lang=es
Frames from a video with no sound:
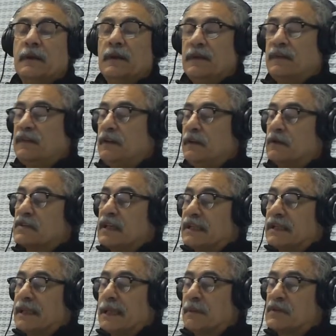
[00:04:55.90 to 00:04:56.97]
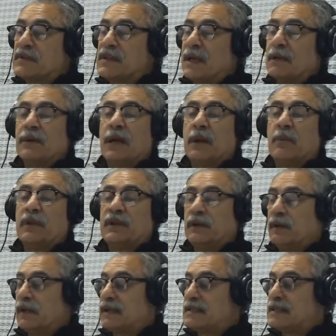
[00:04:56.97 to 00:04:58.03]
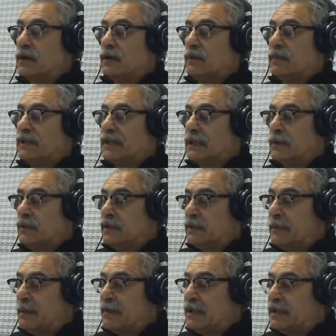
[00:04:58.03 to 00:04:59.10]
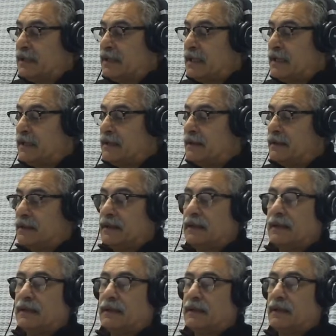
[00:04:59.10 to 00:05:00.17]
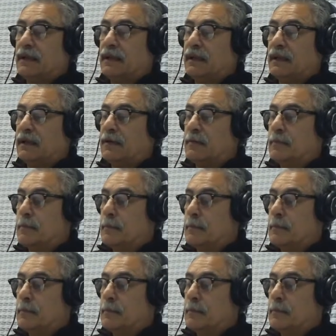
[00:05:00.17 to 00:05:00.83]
si nos atenemos a algunas cuestiones que se han comentado últimamente, este,